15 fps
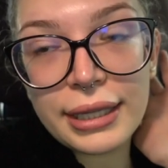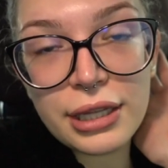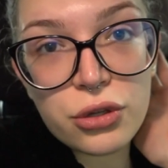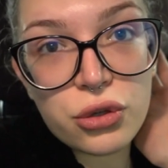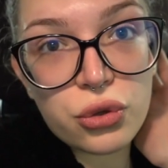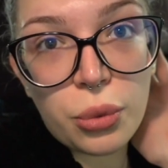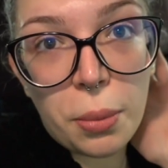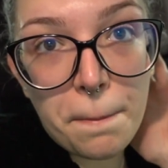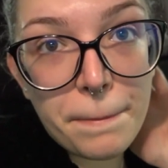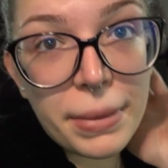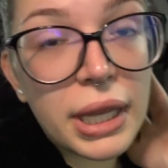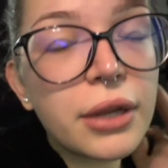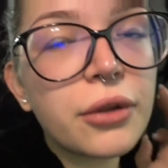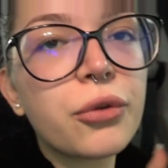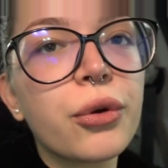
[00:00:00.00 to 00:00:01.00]
adesso
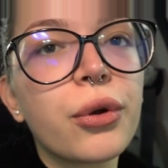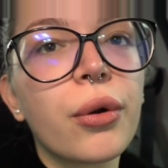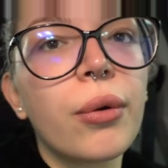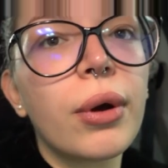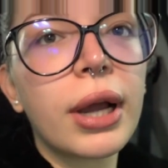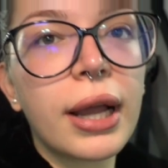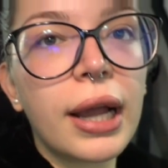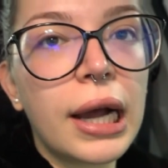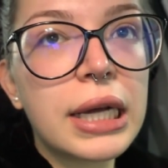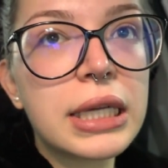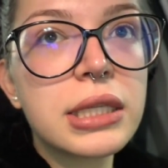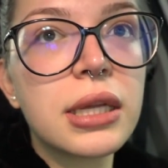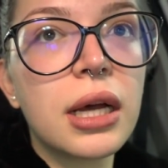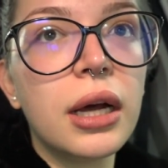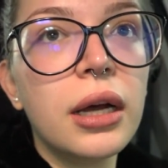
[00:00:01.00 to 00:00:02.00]
me ne torno a
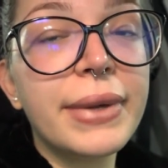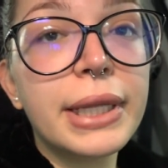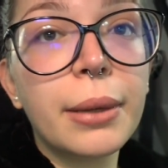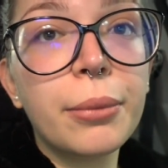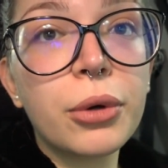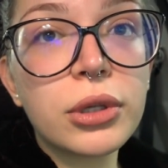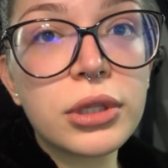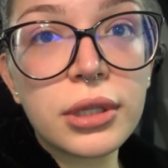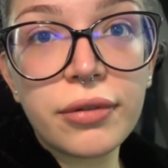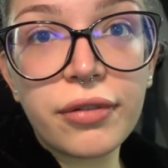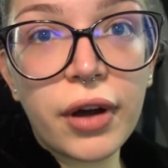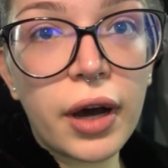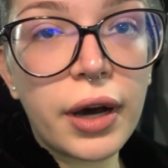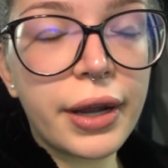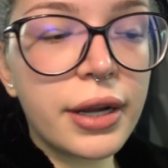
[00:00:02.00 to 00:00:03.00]
casa vediamo cosa
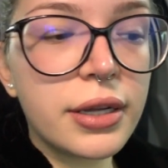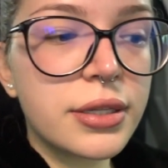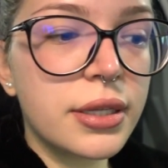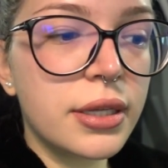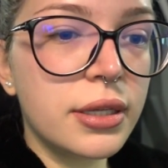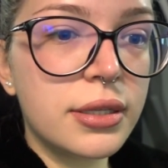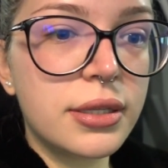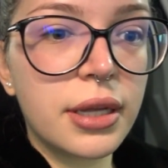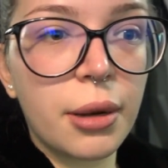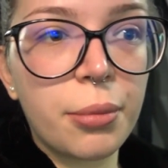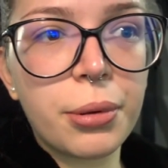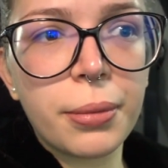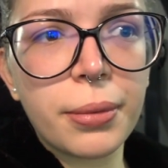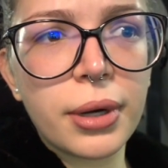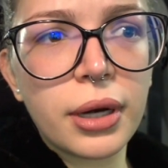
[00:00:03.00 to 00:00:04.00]
fare se iniziare a
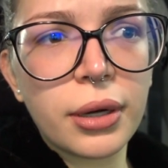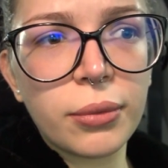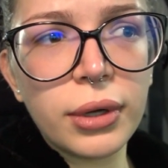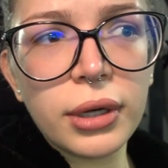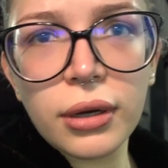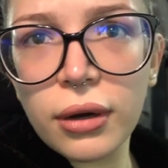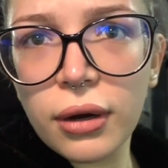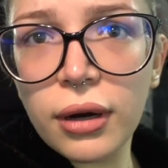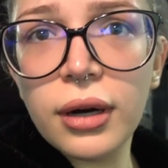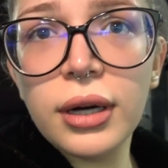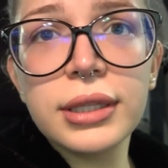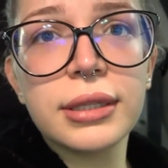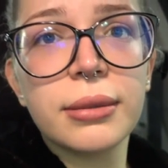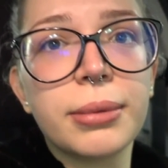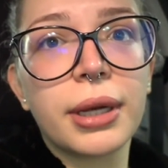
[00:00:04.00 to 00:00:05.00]
preparare
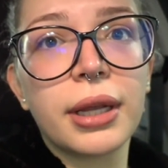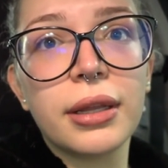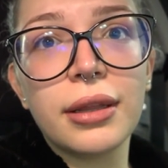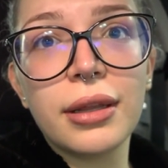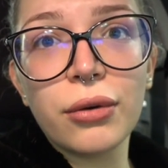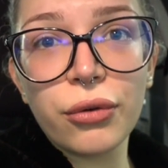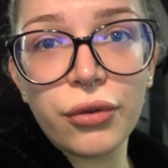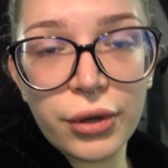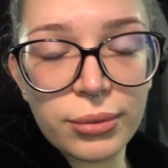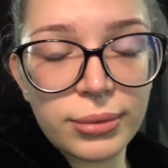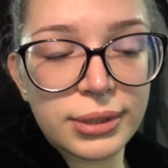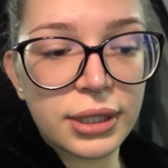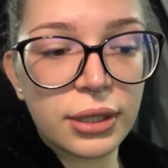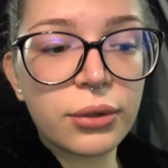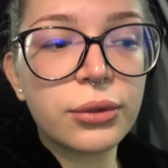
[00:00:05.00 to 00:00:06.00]
qualcosa perché devo fare
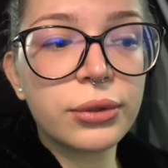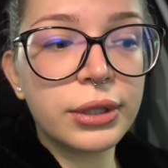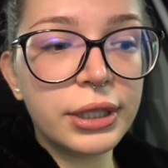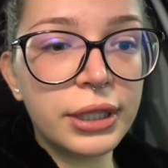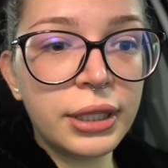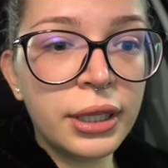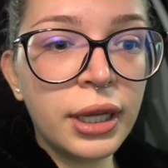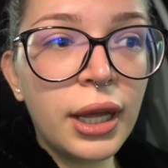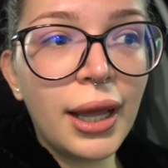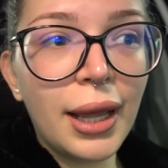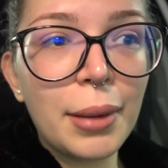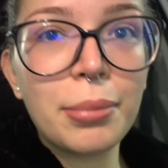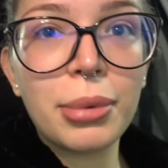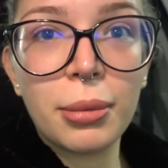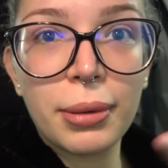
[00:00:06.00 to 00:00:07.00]
un sacco di
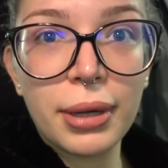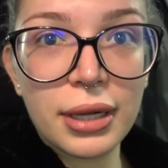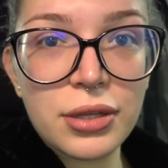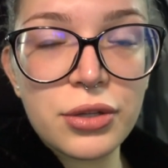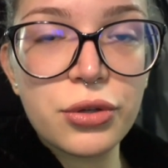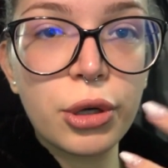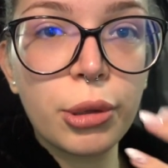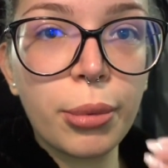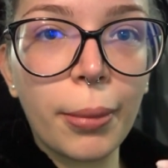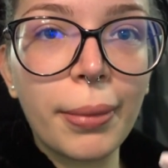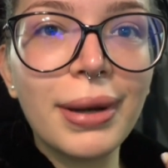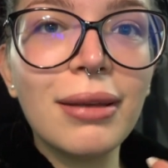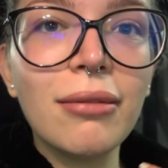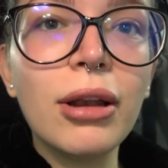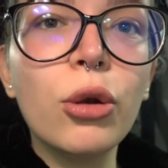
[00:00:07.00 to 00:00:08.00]
preparazioni
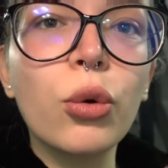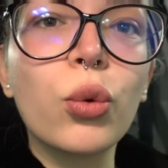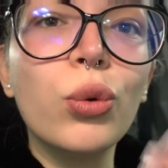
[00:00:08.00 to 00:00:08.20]
proprio a livello